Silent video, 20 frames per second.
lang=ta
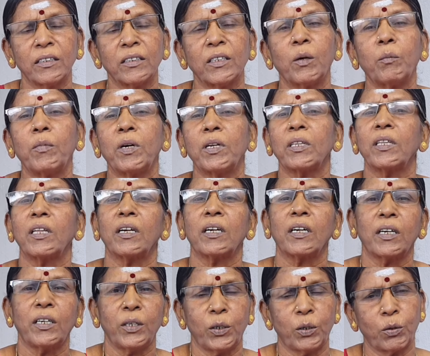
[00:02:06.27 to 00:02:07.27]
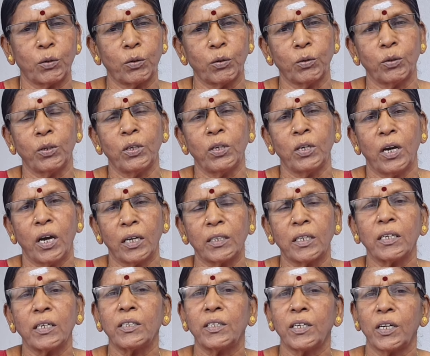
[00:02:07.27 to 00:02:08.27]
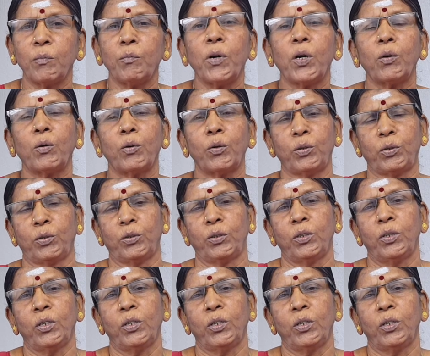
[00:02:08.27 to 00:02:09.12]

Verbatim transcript: இந்த மாதிரி தாங்க இருக்கும் அதான் ஜென்மகுரு